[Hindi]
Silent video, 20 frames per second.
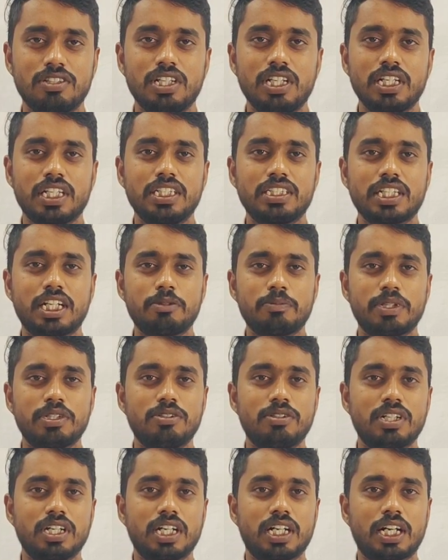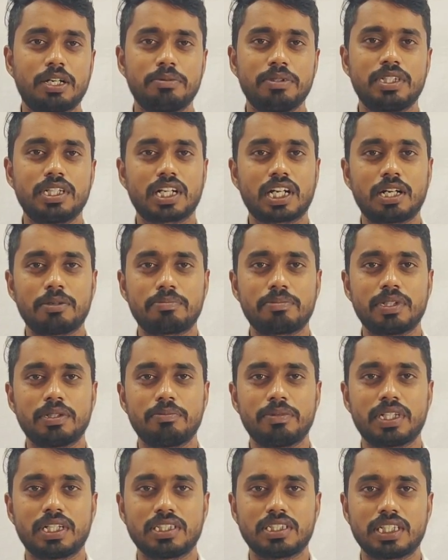हूँ किसान भाइयों अगर अभी तक आपने
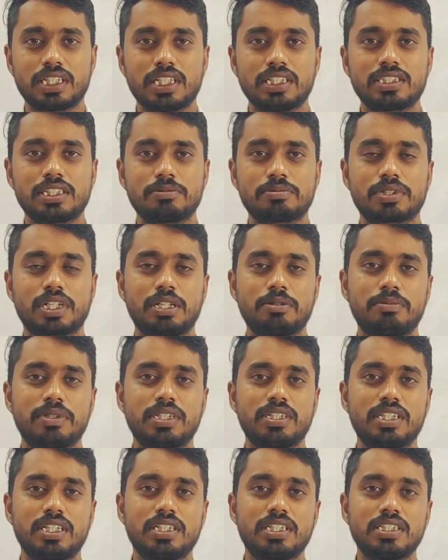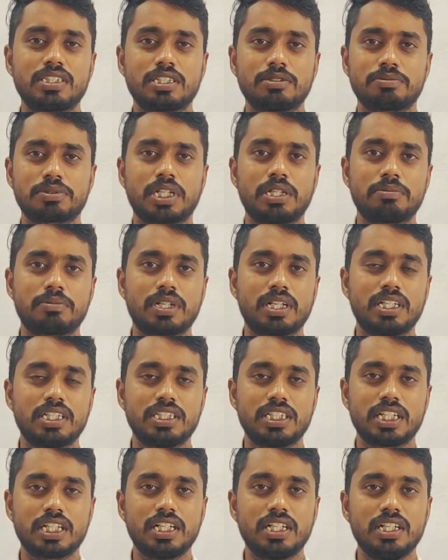मेरा चैनल सब्सक्राइब नहीं किया तो सब्सक्राइब कर
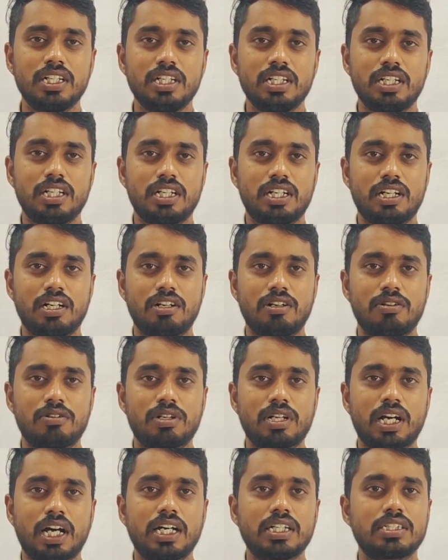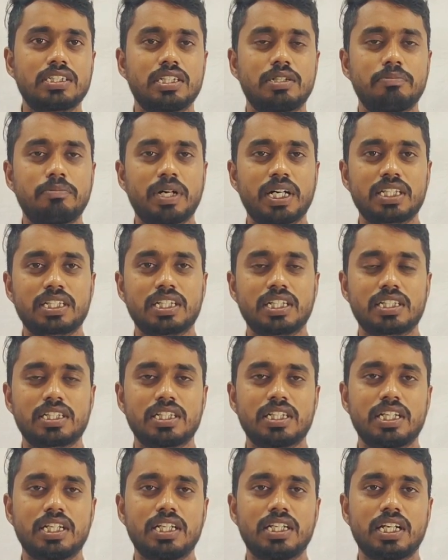लीजिएगा और आज हम बात
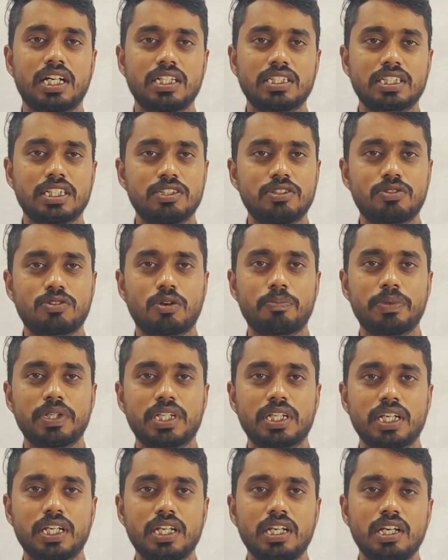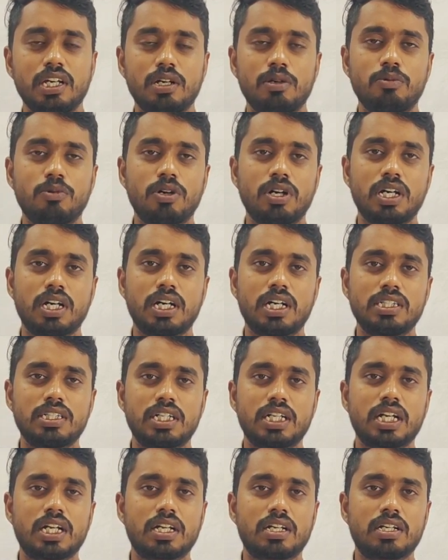करते हैं आज की जो टॉपिक है वो है
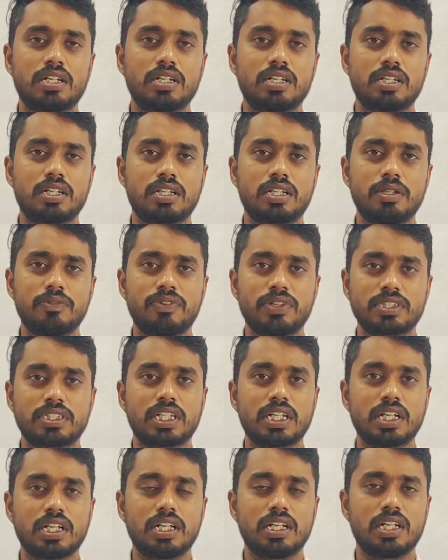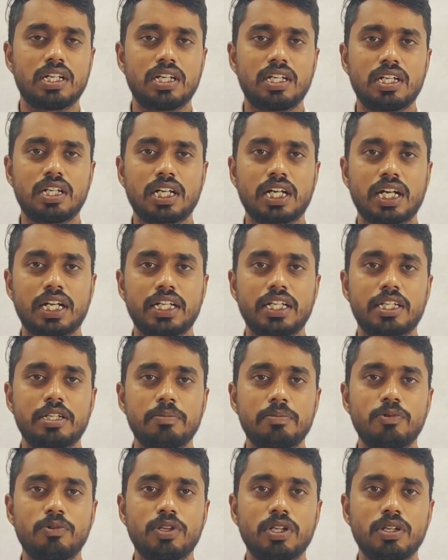अदरक की फसल लगाने की
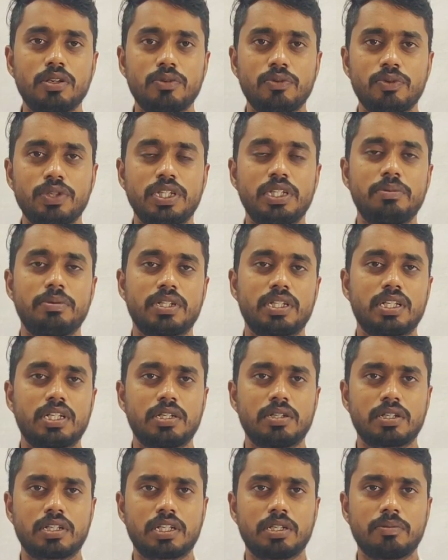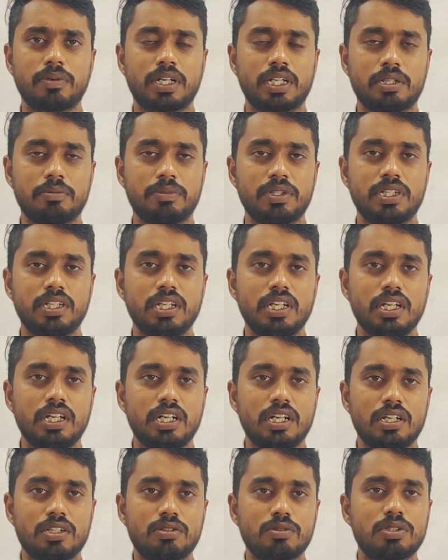पूरी विधि के बारे में
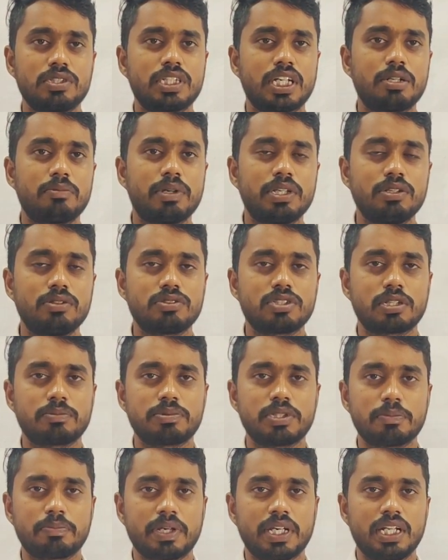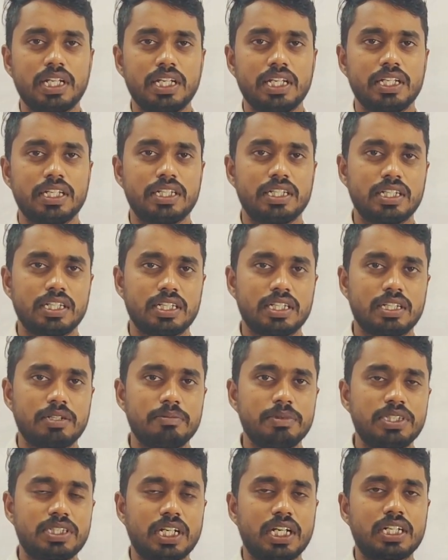तो किसान भाइयों सबसे पहले
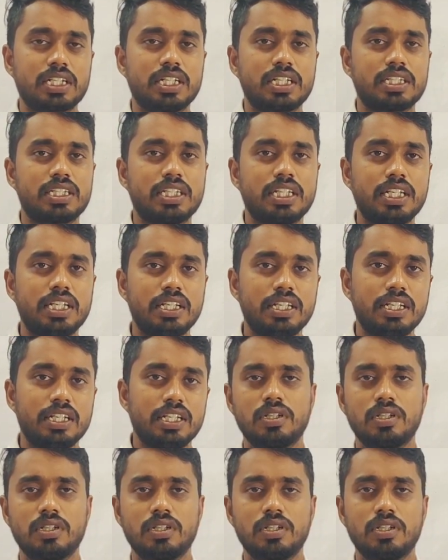हम स्टार्ट करते हैं